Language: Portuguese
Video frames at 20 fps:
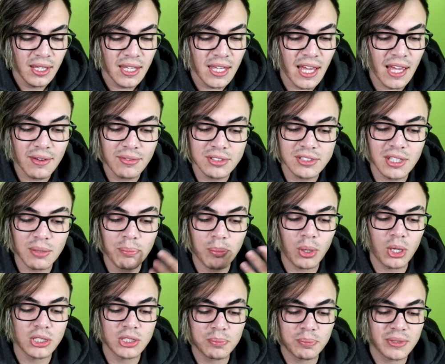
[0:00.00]
E aí você
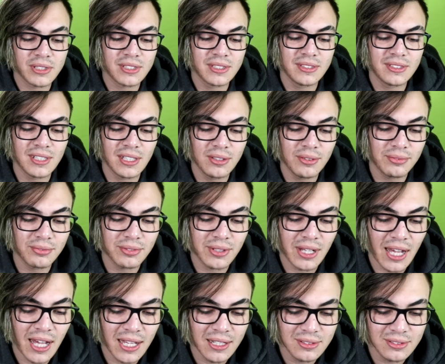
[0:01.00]
pode ir pesquisando
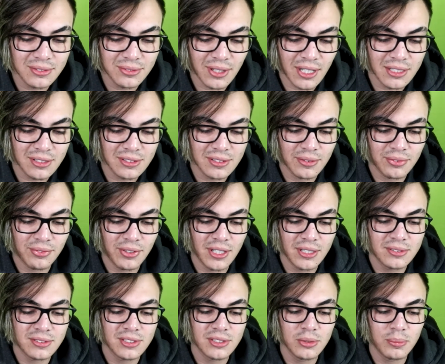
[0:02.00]
vários, vários
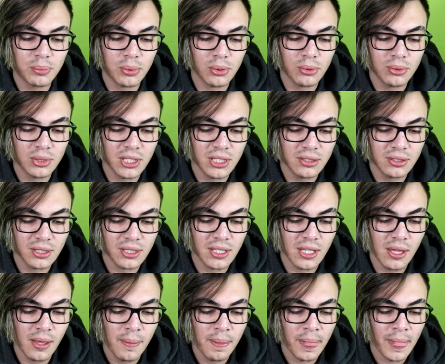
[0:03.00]
efeitos, indo procurando
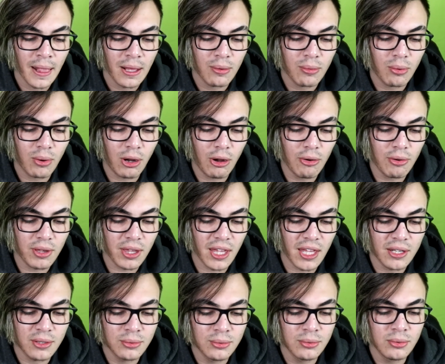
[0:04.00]
aqui
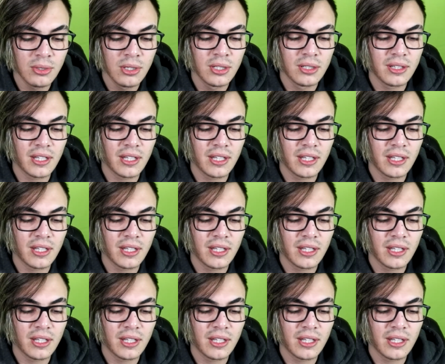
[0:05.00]
qualquer um.